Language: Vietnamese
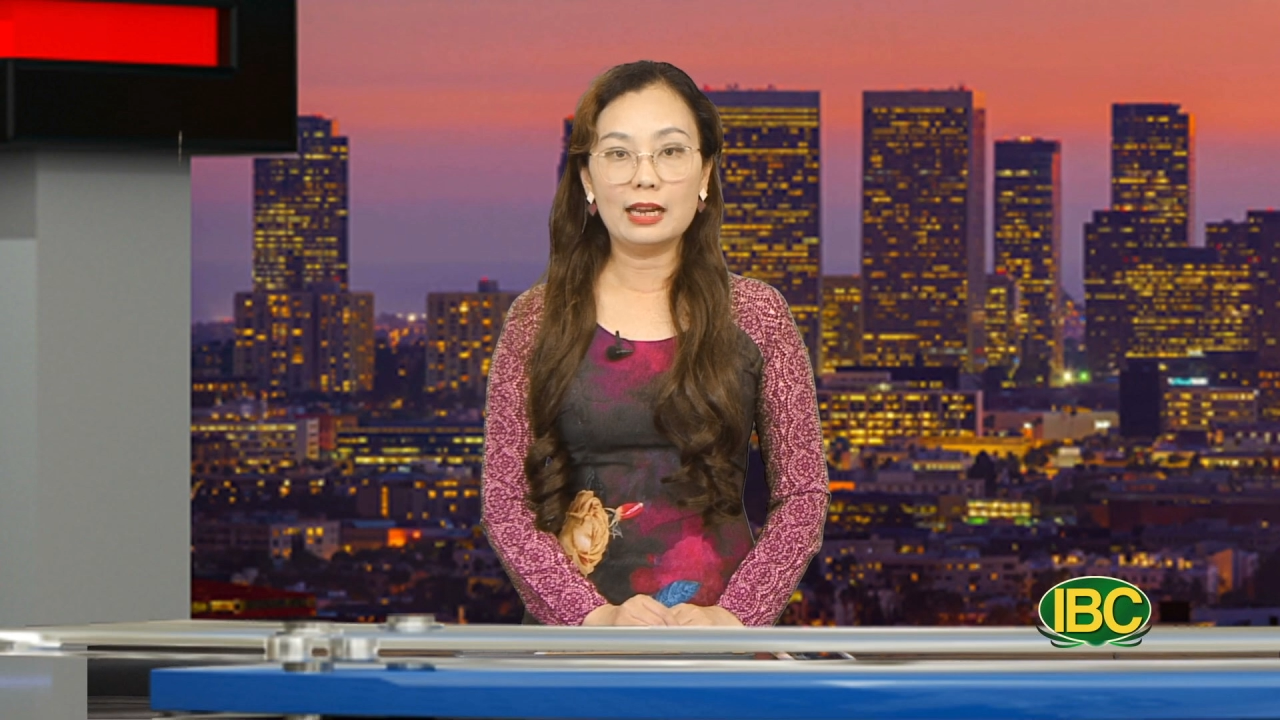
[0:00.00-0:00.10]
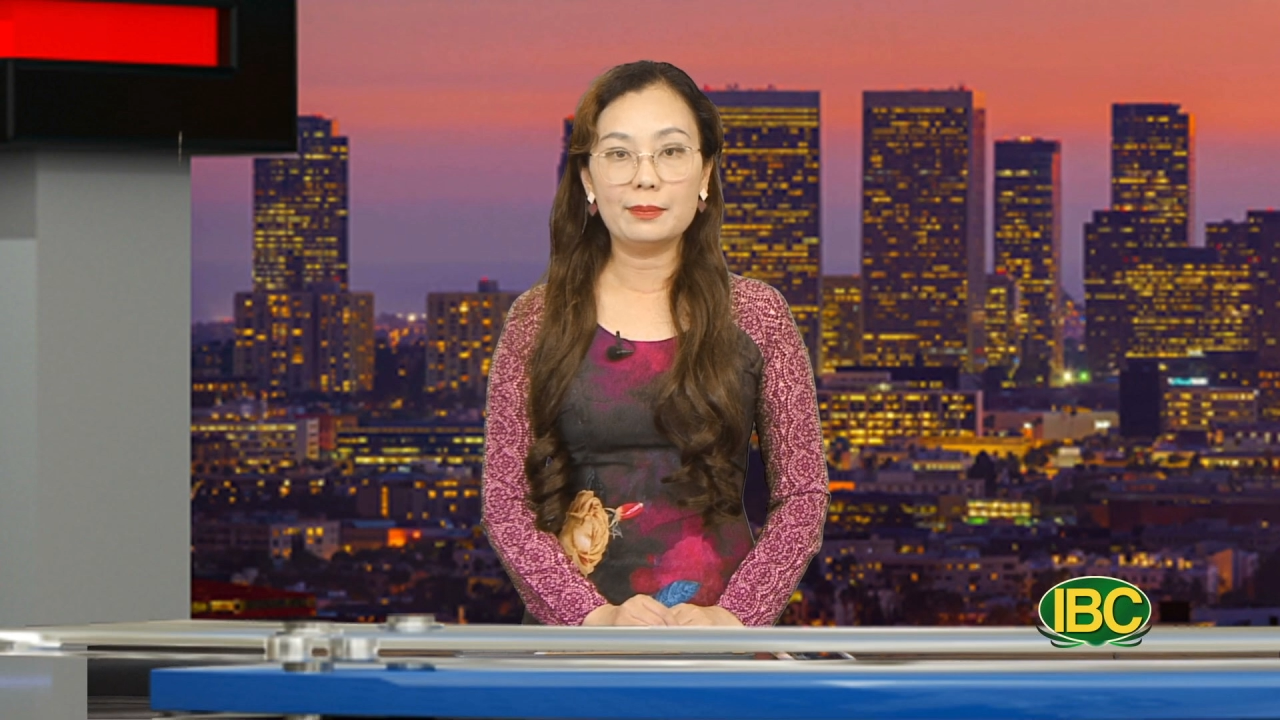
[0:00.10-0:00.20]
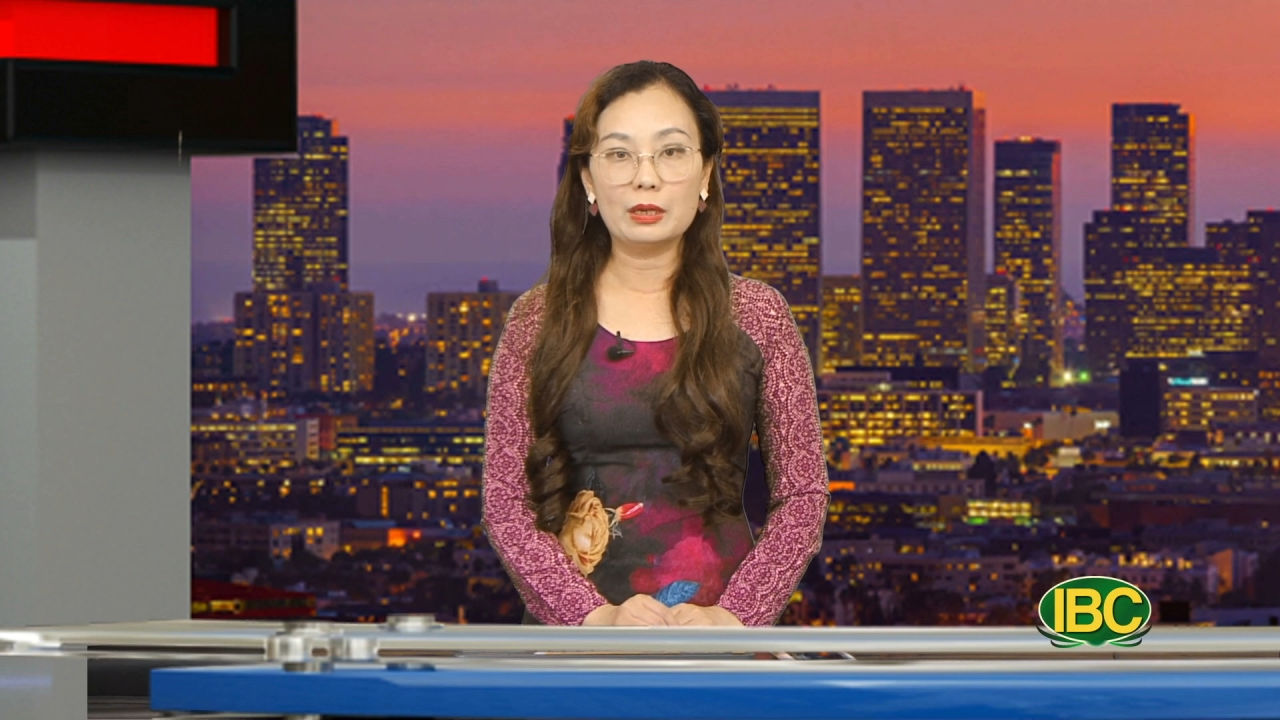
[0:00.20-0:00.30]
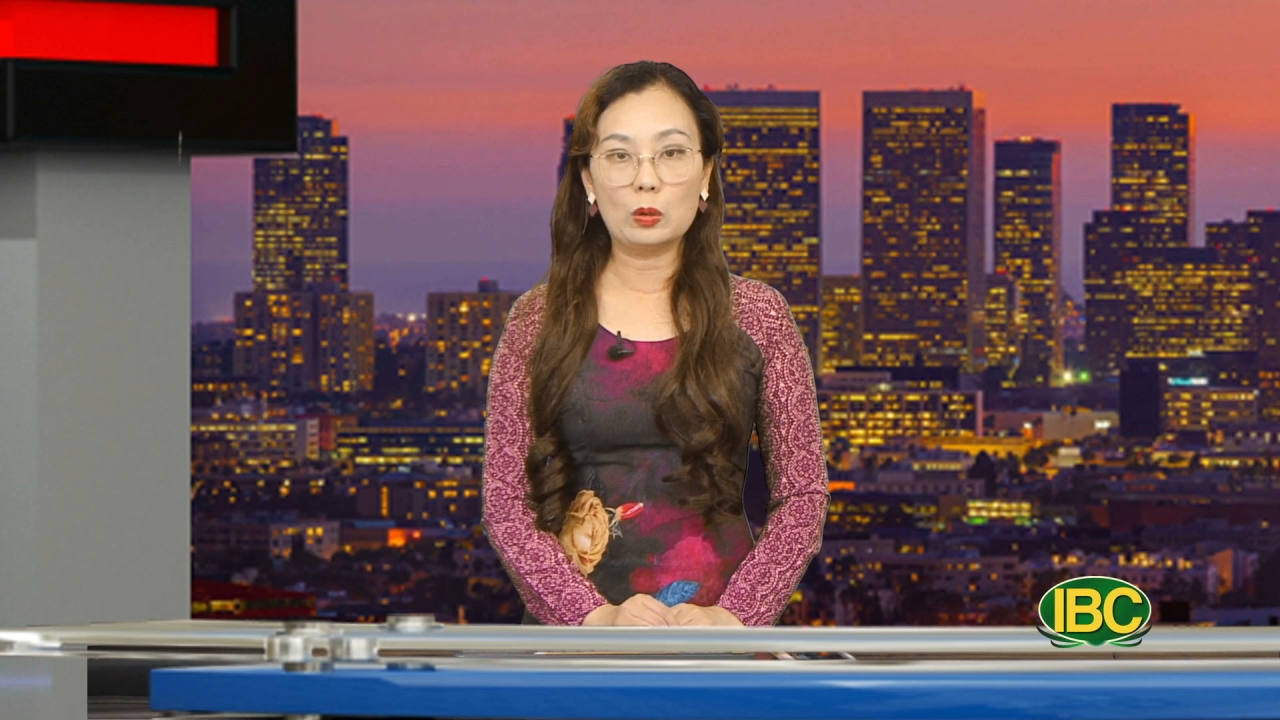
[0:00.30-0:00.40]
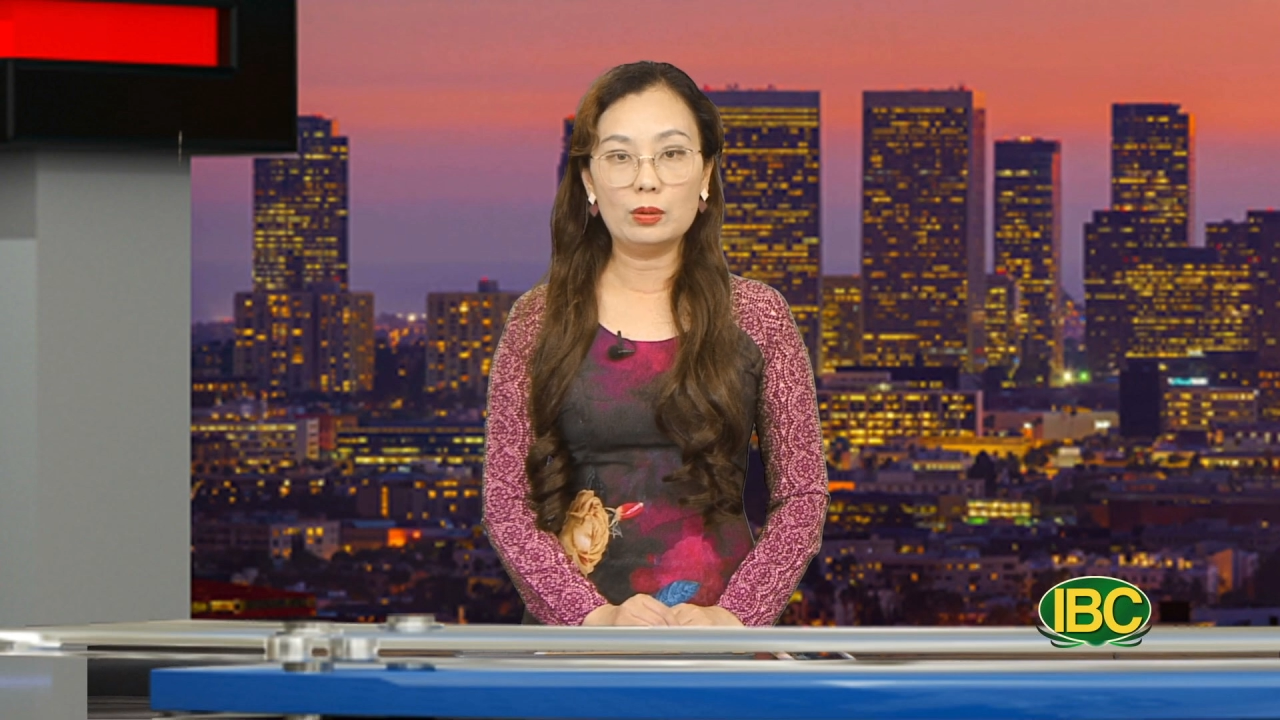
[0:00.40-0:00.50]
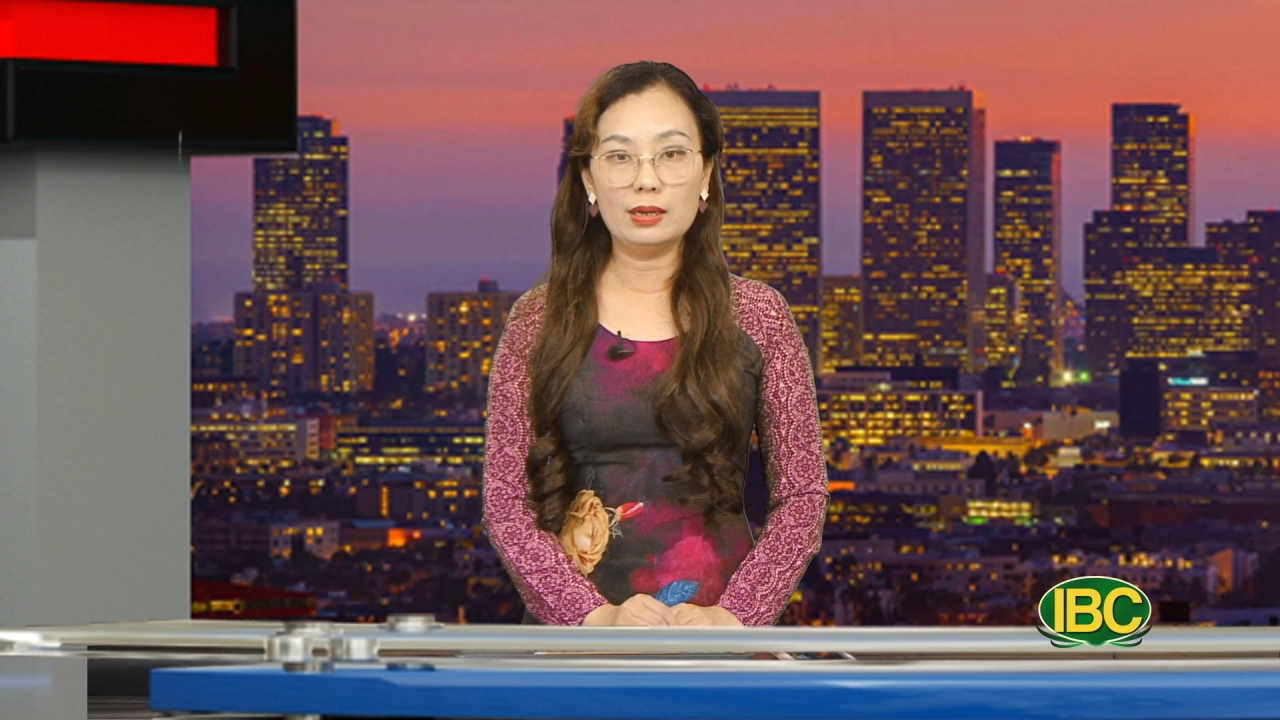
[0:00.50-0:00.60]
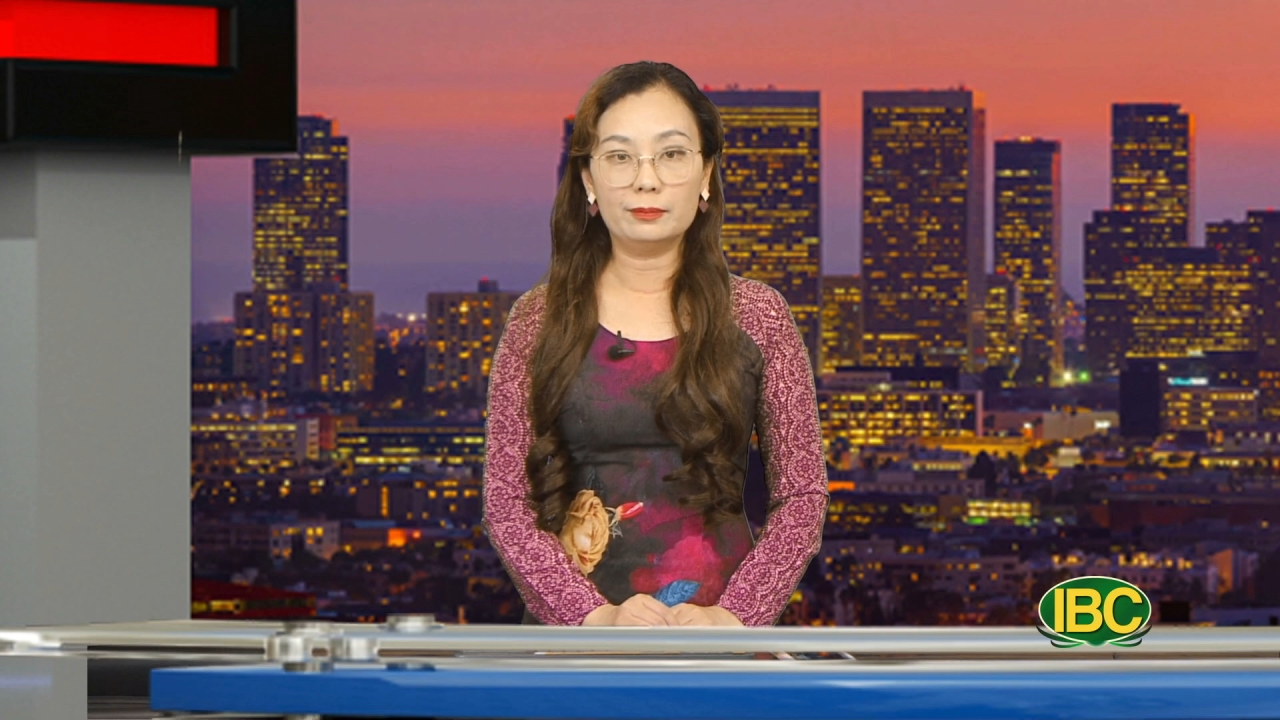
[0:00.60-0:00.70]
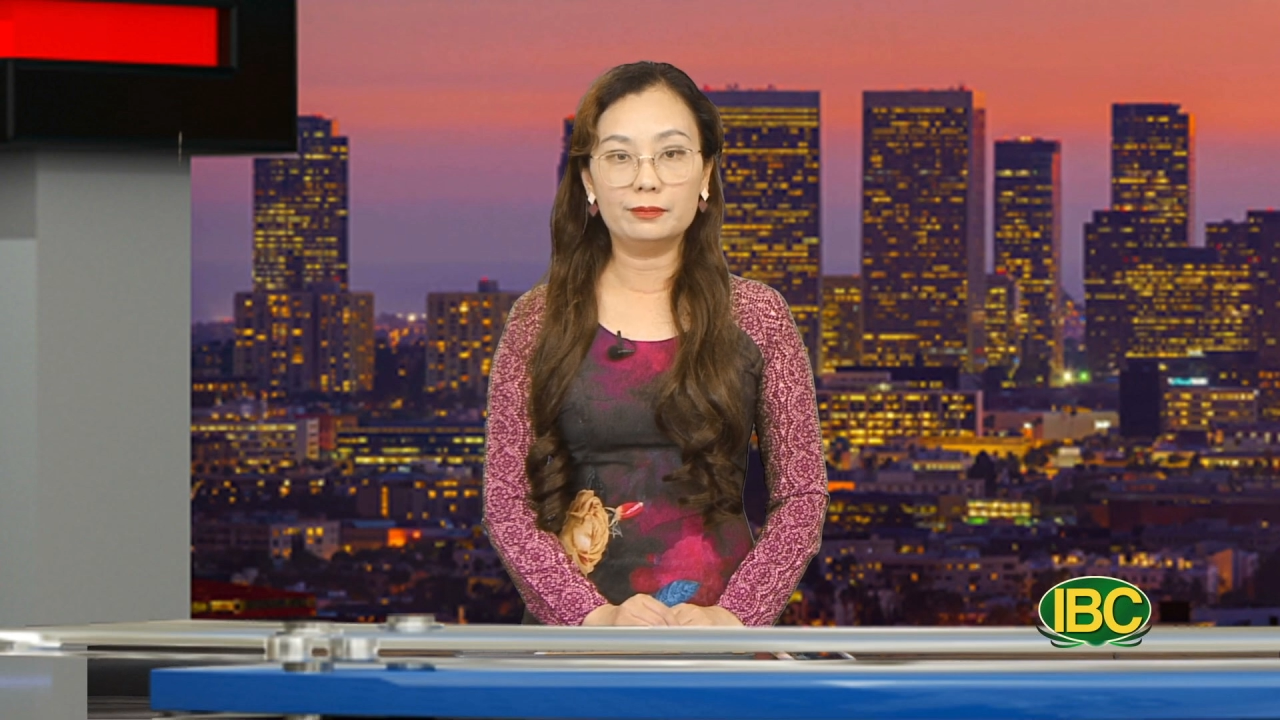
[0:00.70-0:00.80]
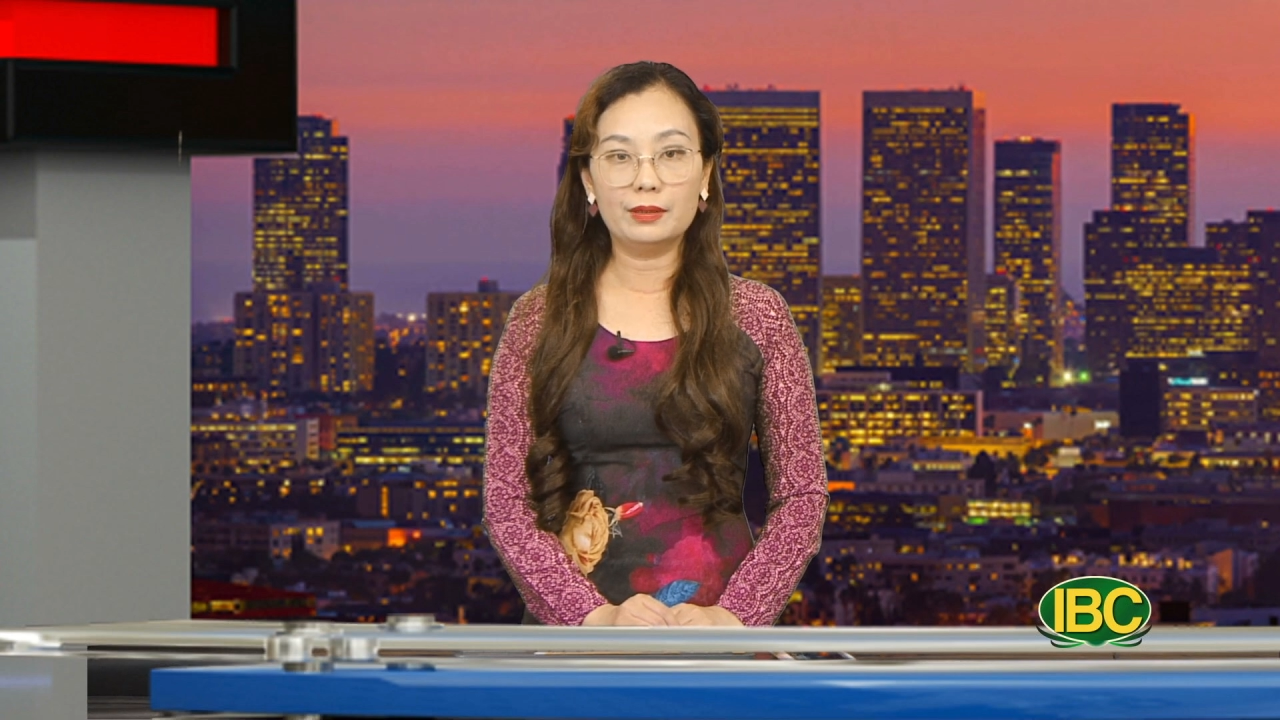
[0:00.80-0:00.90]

này bị cô lập